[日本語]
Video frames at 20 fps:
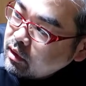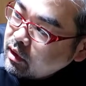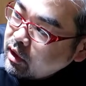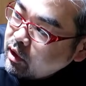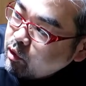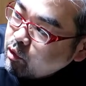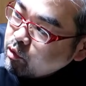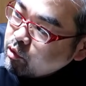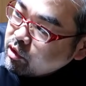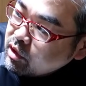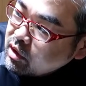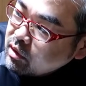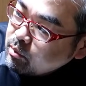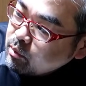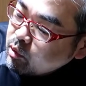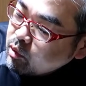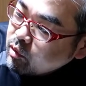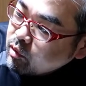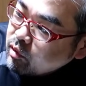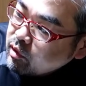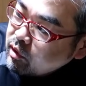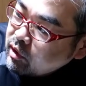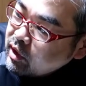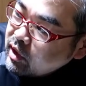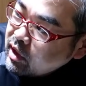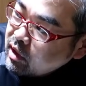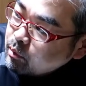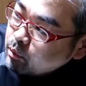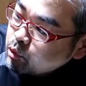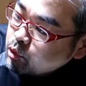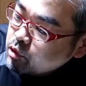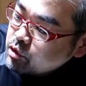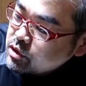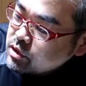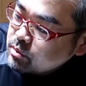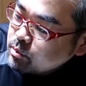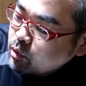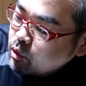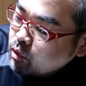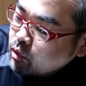早送りも早戻
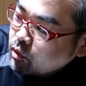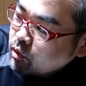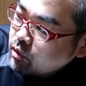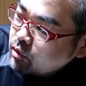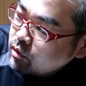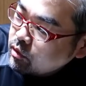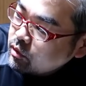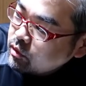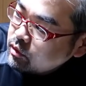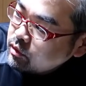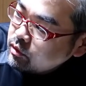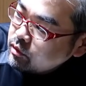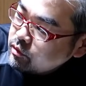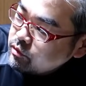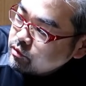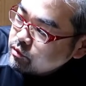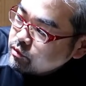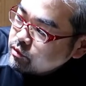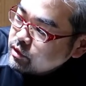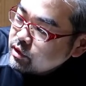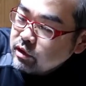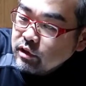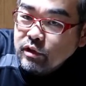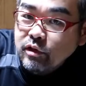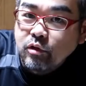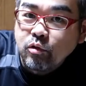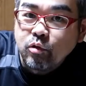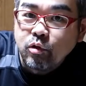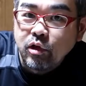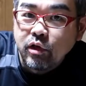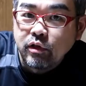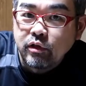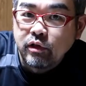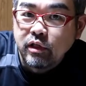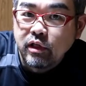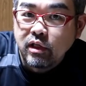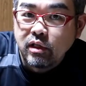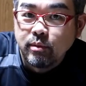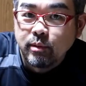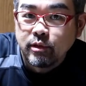しも普通にこれは
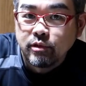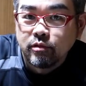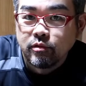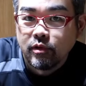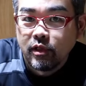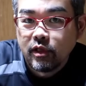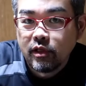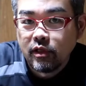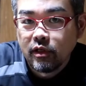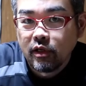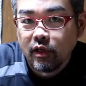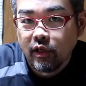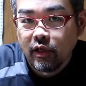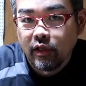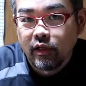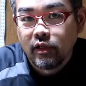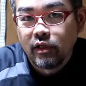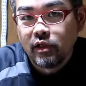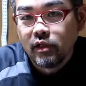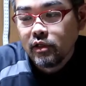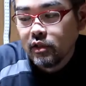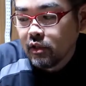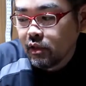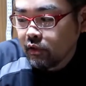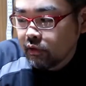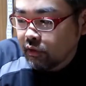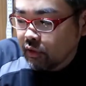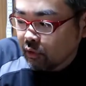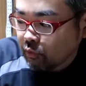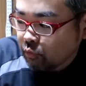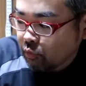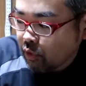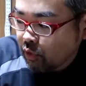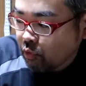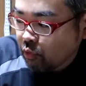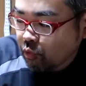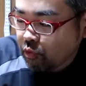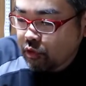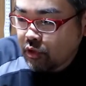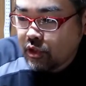できますね。はい。なので、
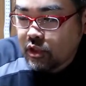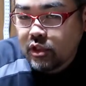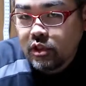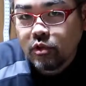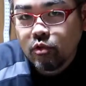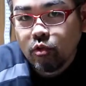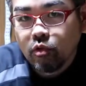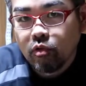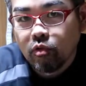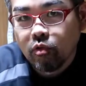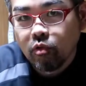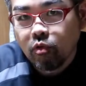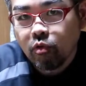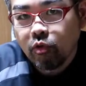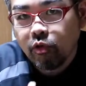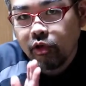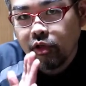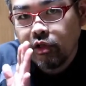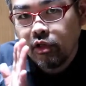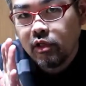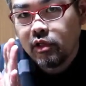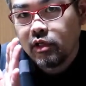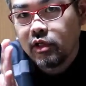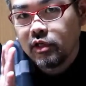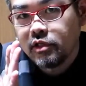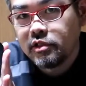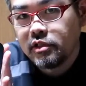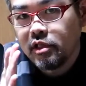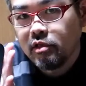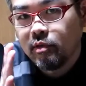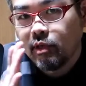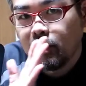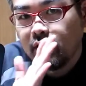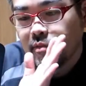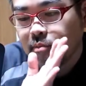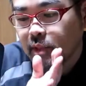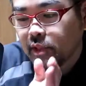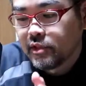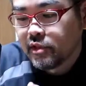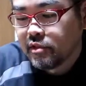こっちの声に関して
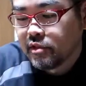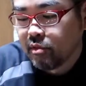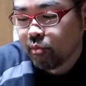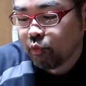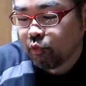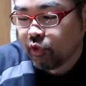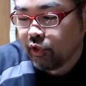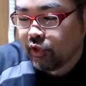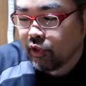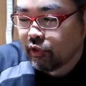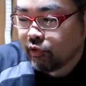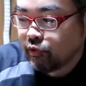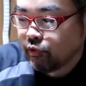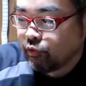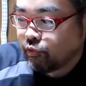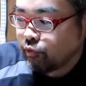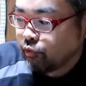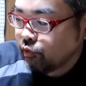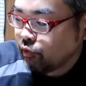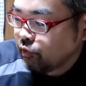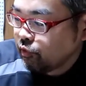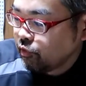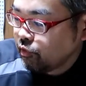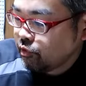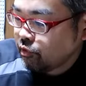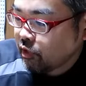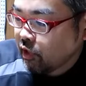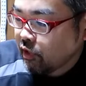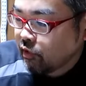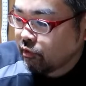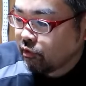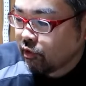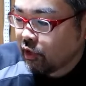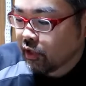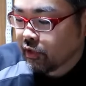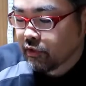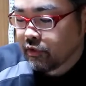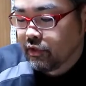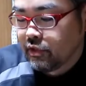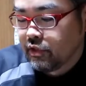は、まあ、全然問題なく使える
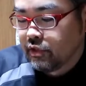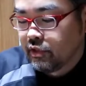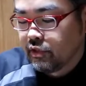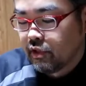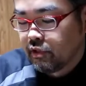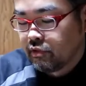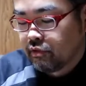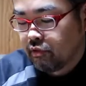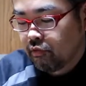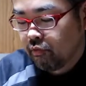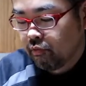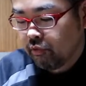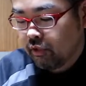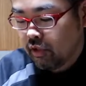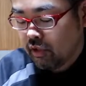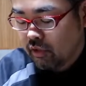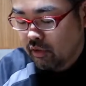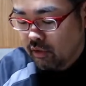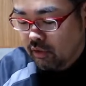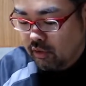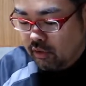感じですよね。